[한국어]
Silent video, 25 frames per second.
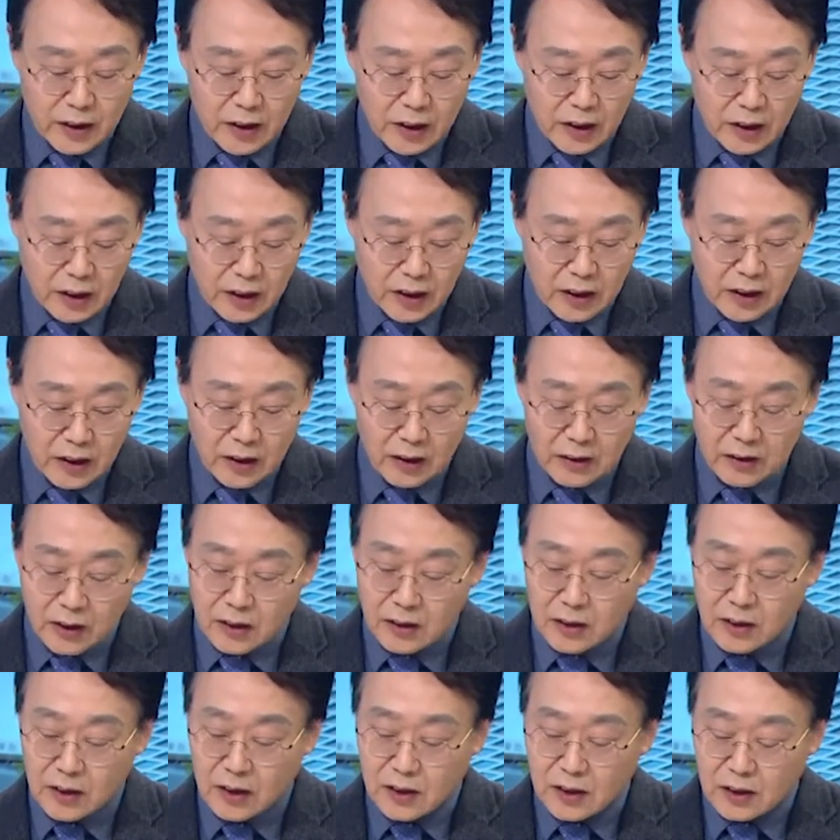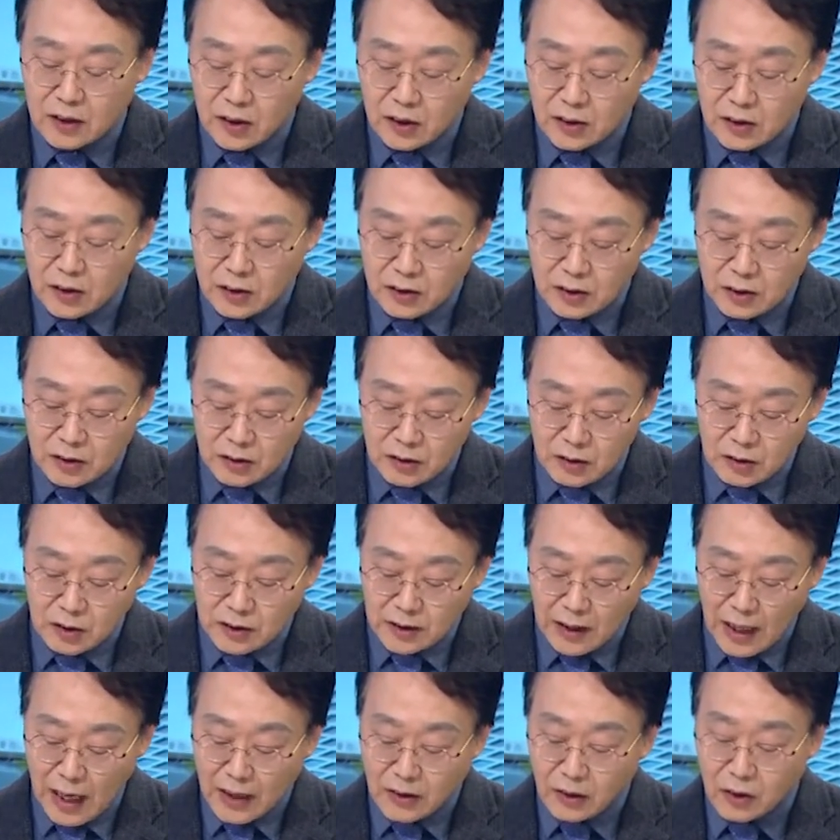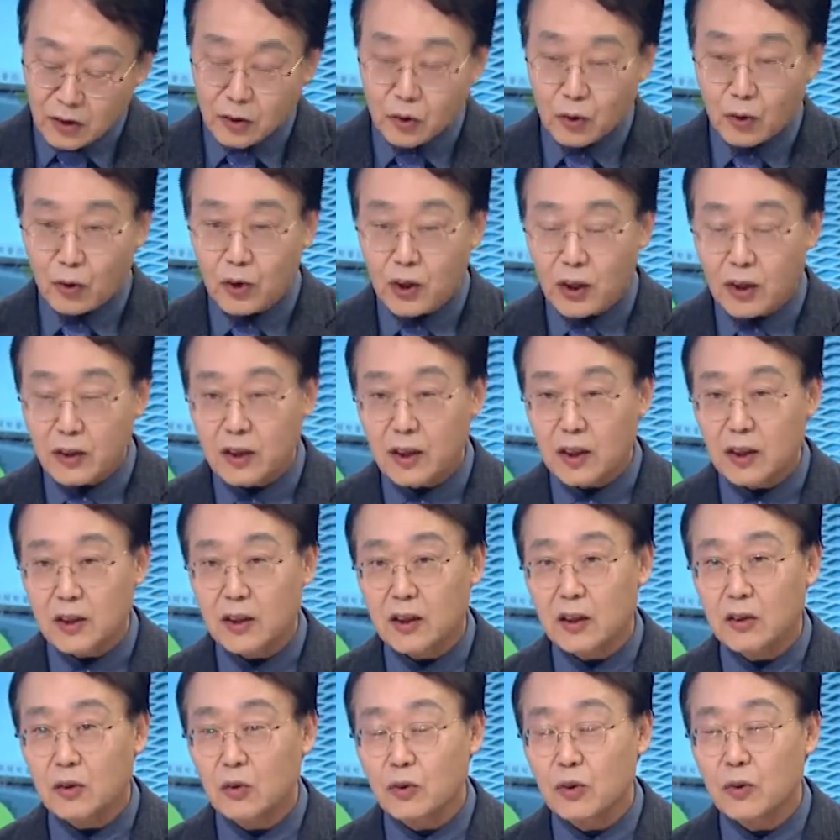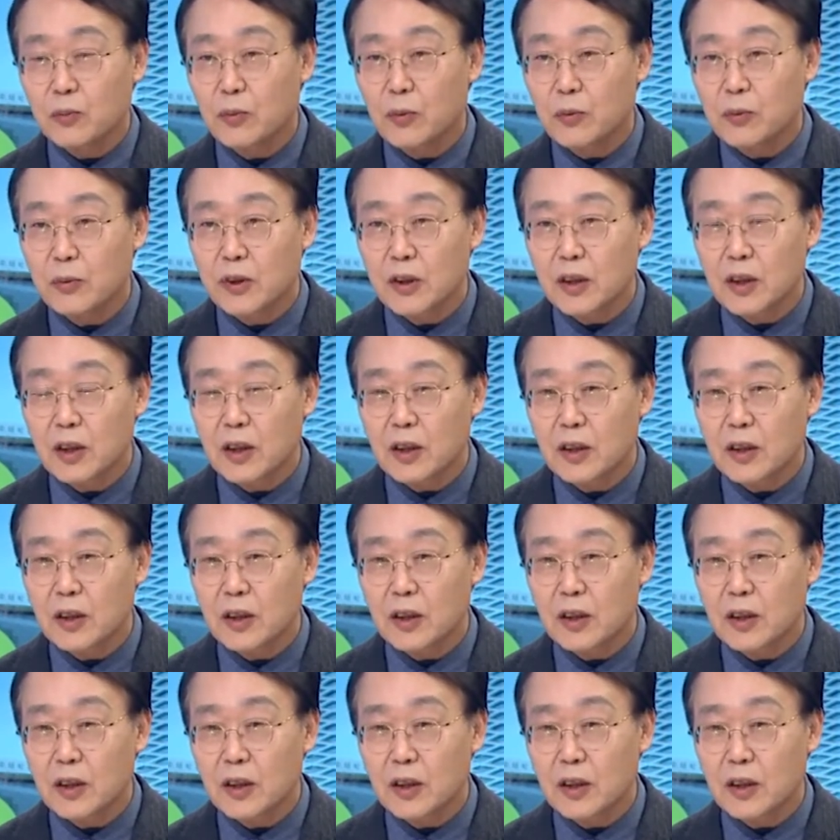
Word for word: 어, 당시가 2004년도인가요? 이게 이제 농지법이 이제